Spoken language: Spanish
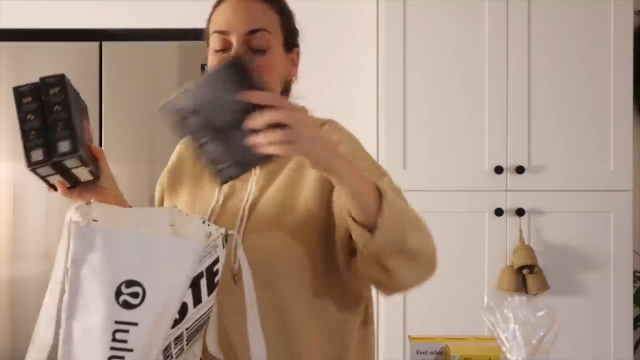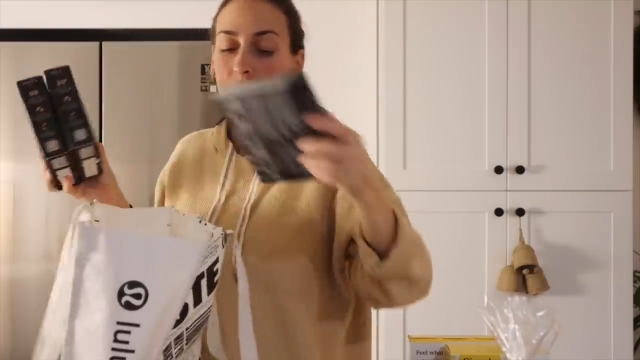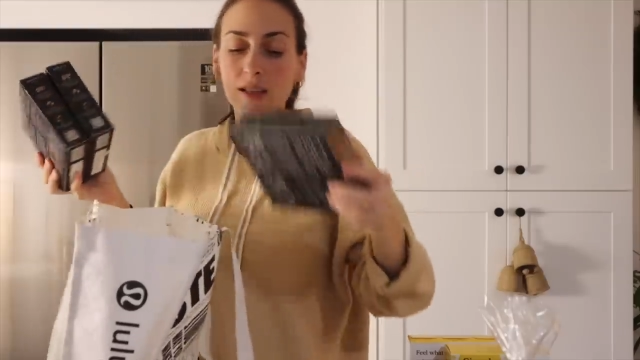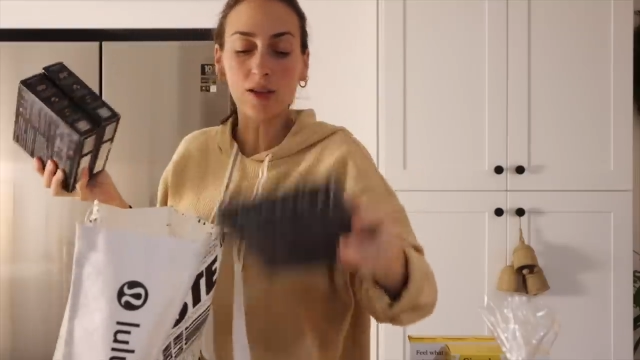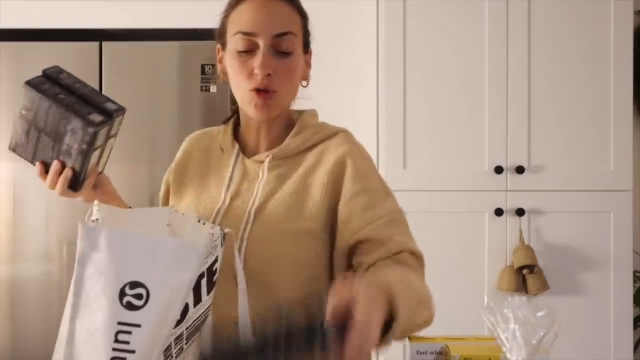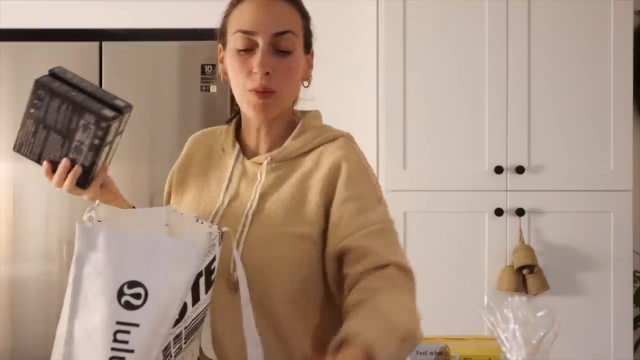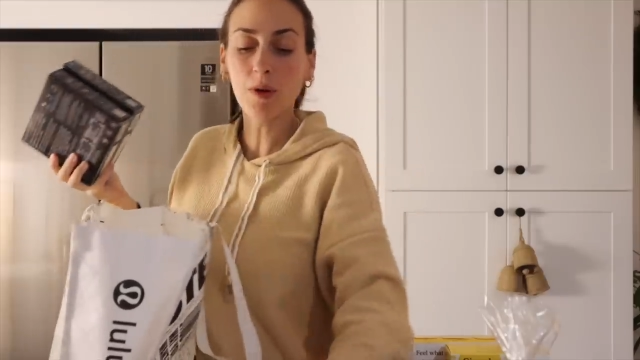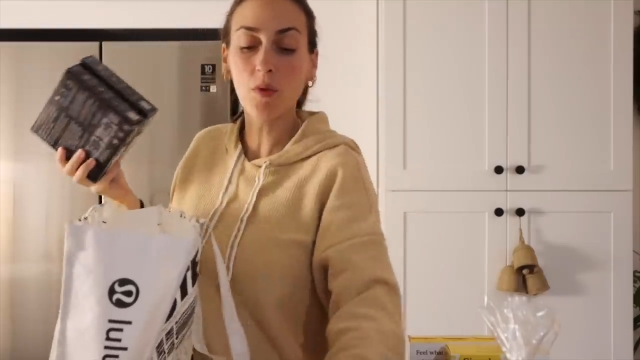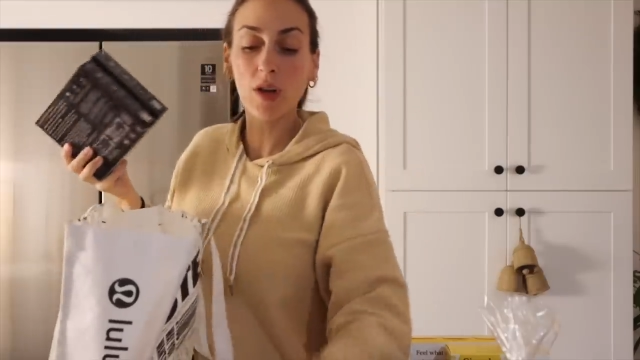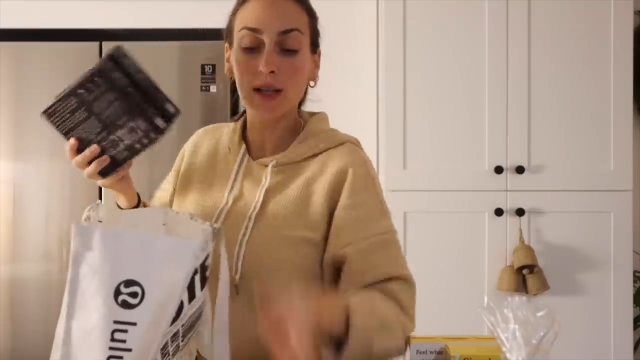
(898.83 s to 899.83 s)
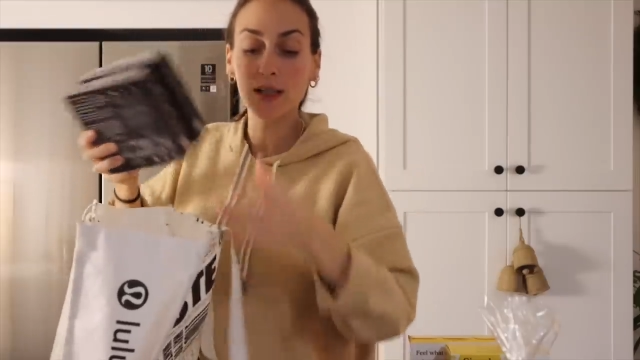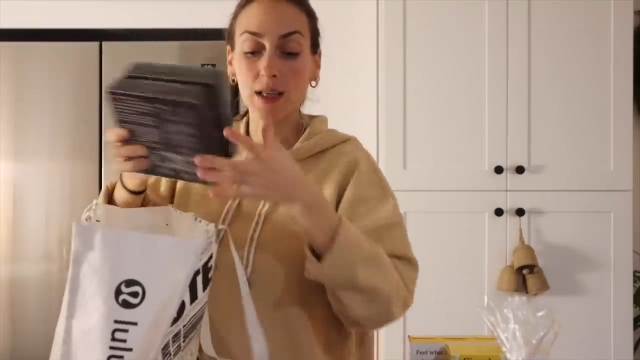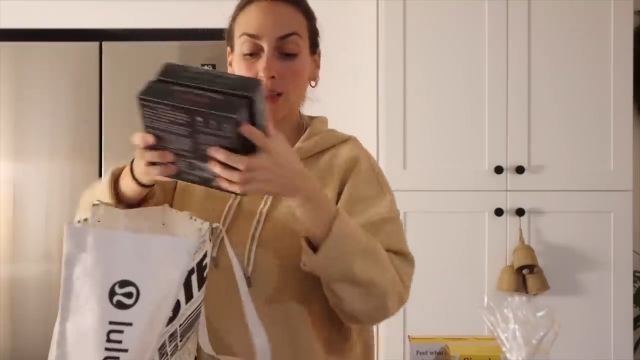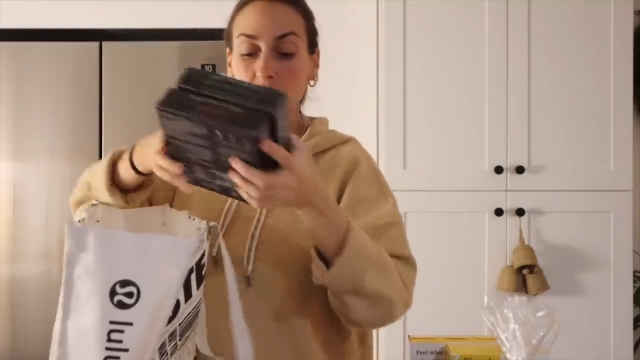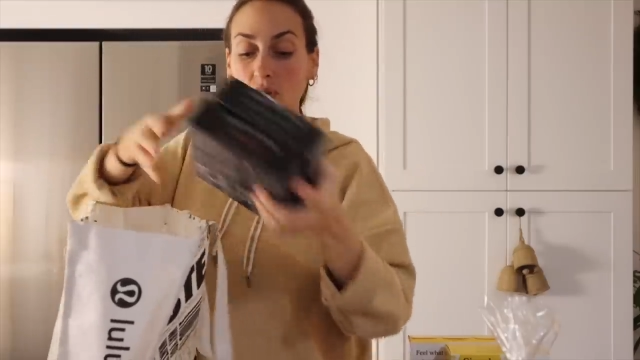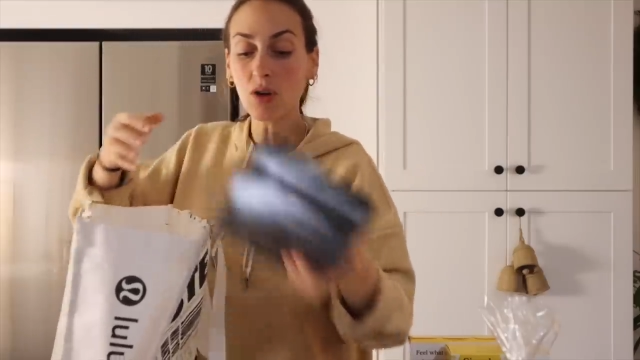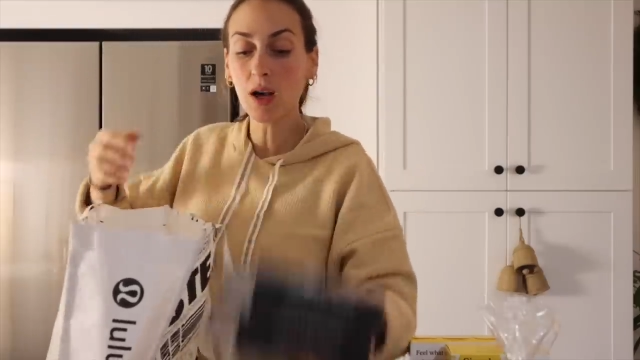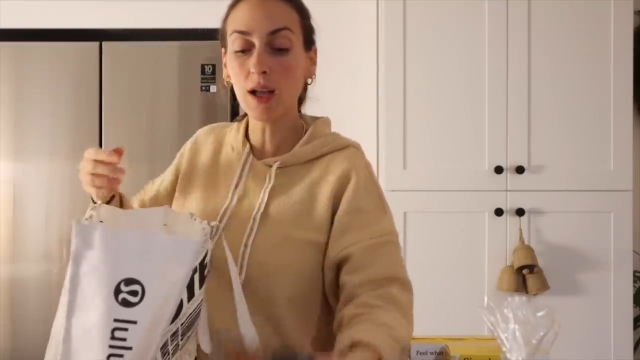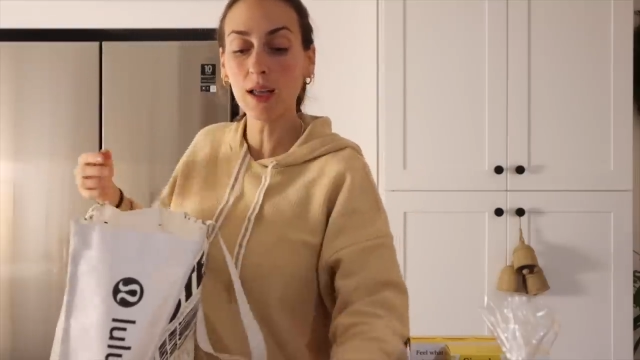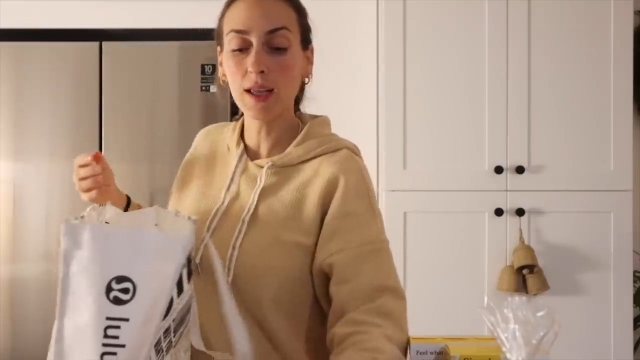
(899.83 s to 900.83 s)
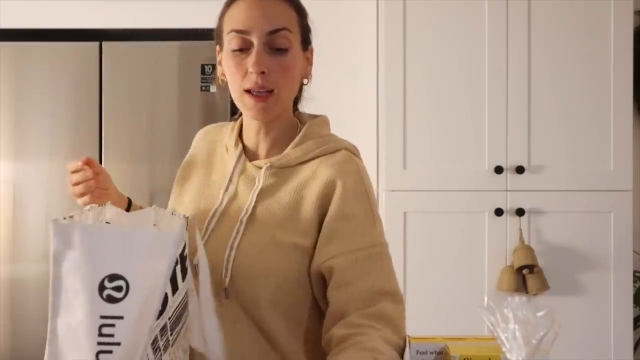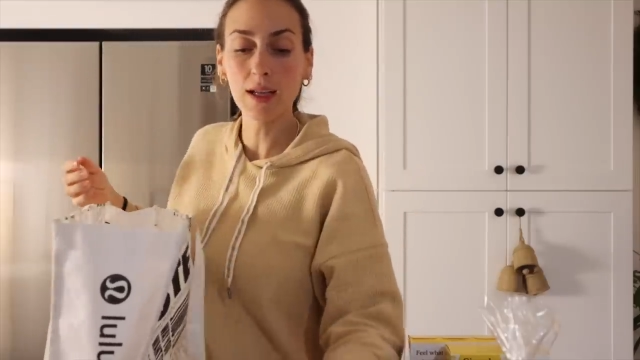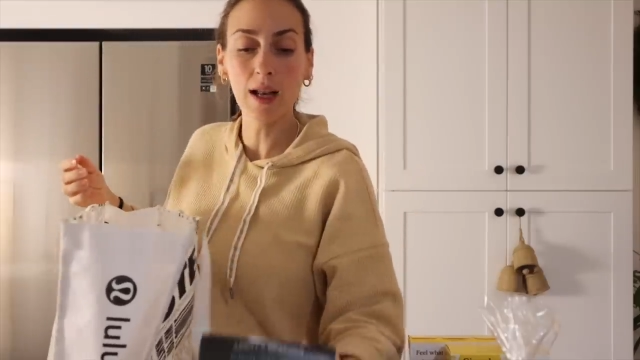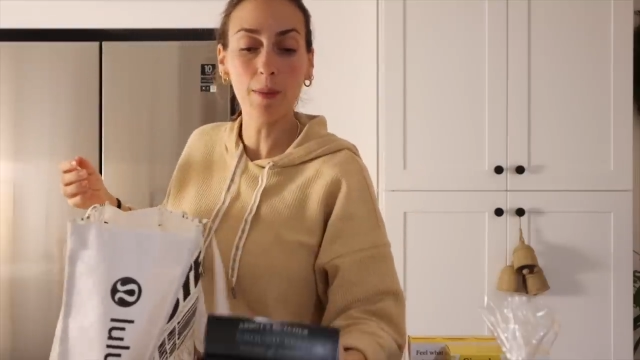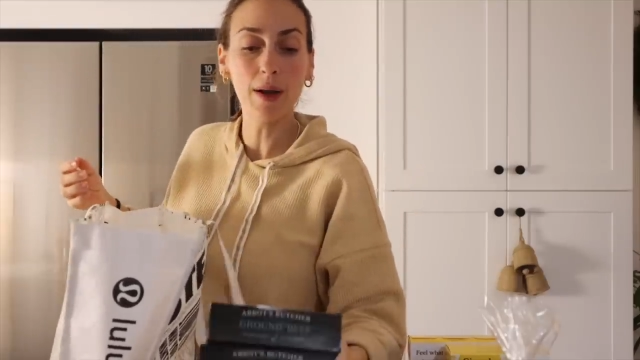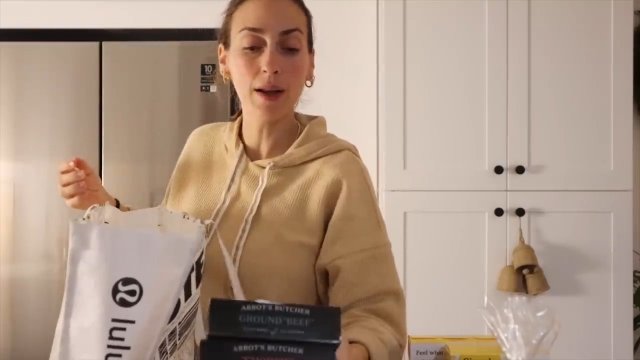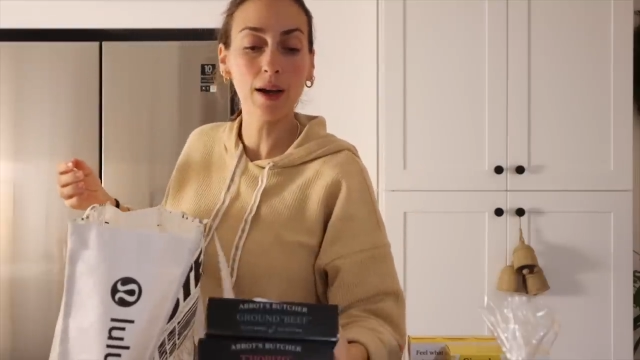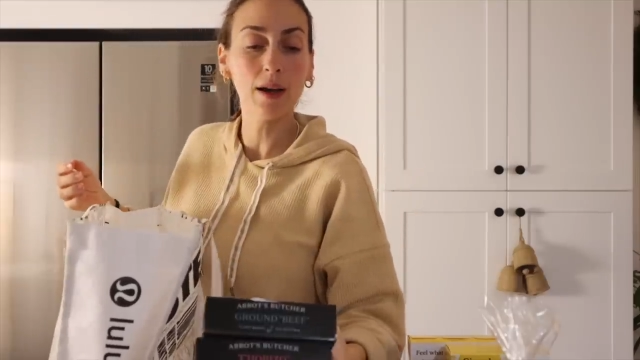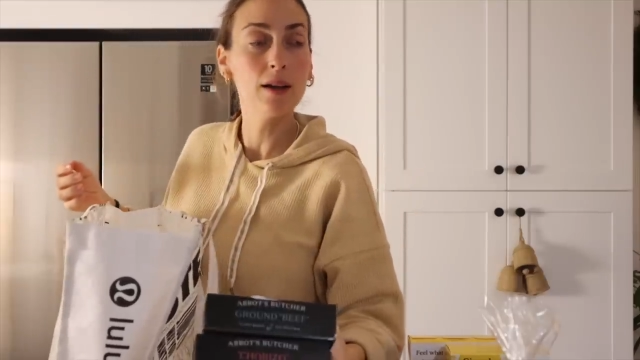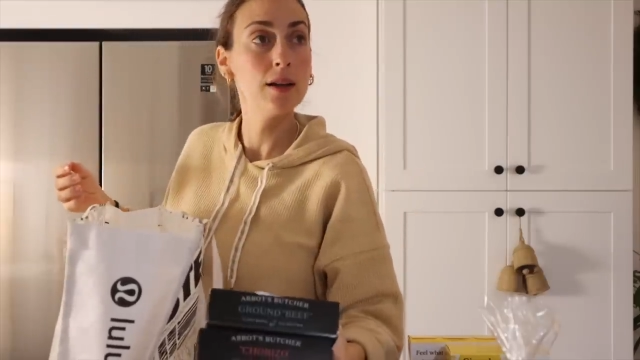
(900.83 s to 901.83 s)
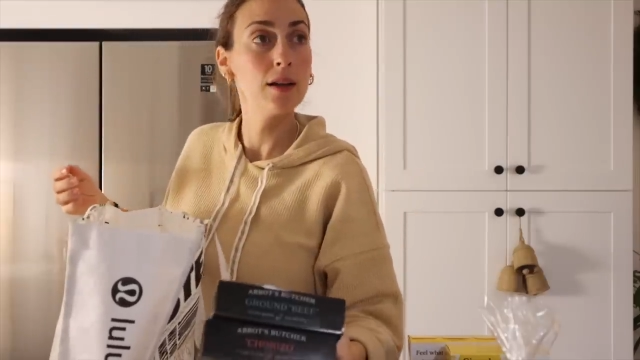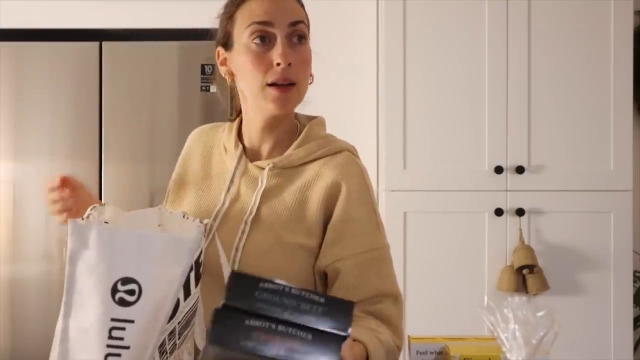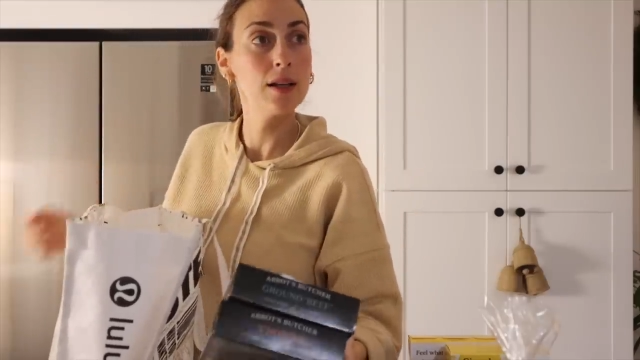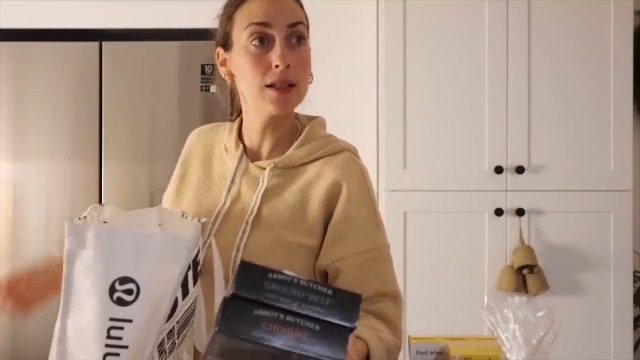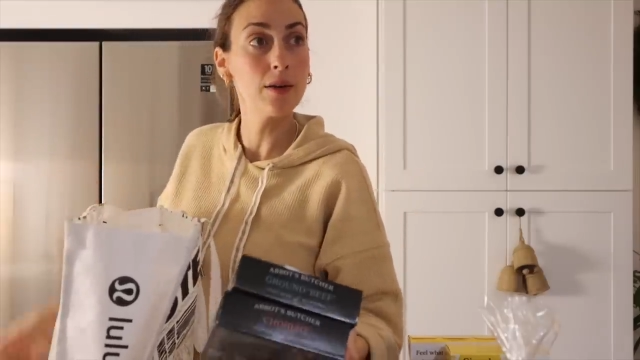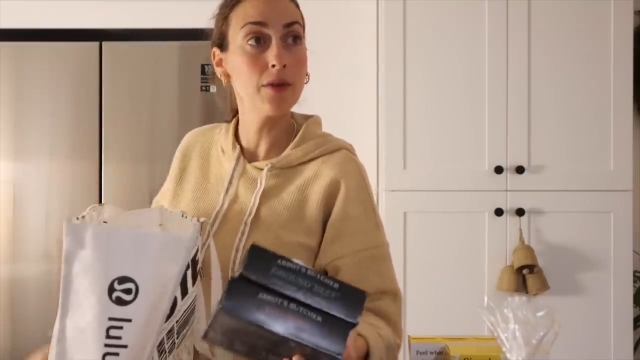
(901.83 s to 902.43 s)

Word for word: Está súper buena, es de soja y la marca estaba